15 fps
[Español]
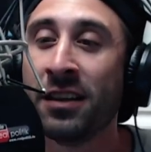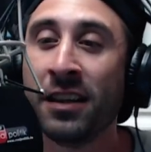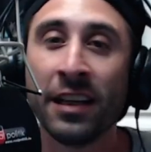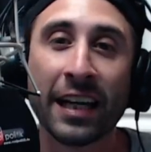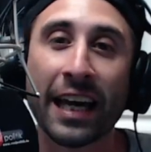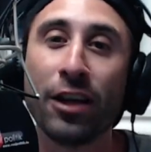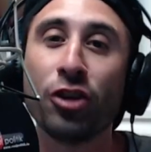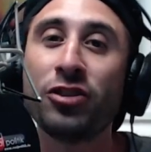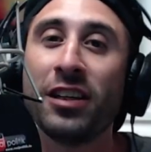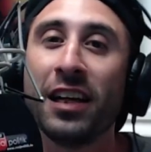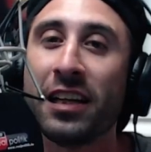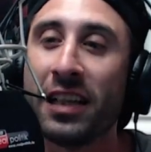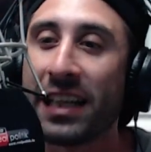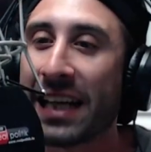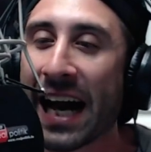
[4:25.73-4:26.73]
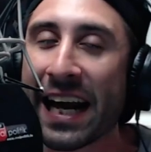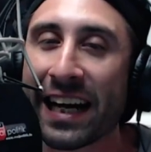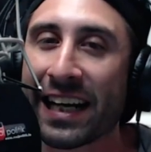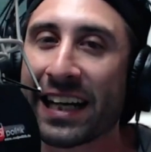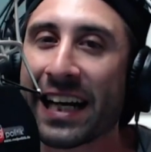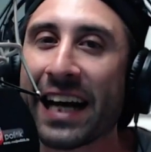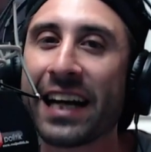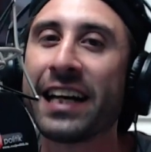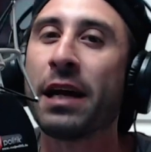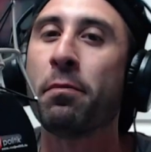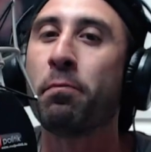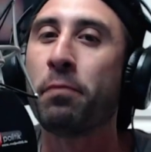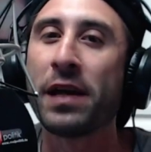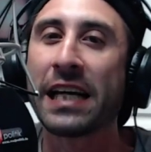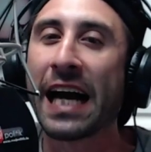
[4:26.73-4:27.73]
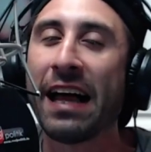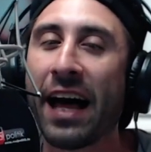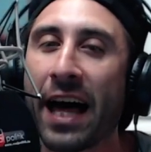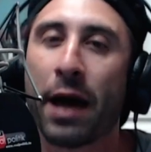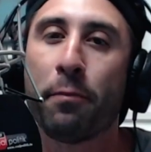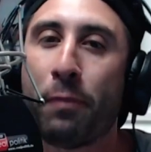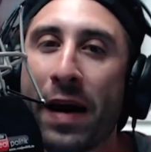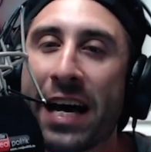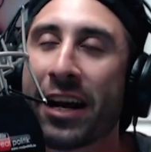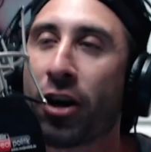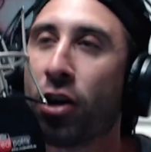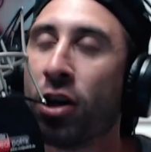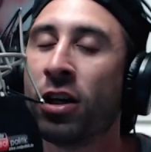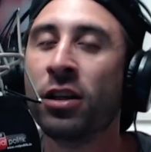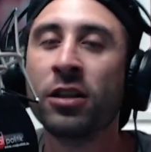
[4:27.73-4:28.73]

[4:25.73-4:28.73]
que no tiene ni carne, es carne picada de perro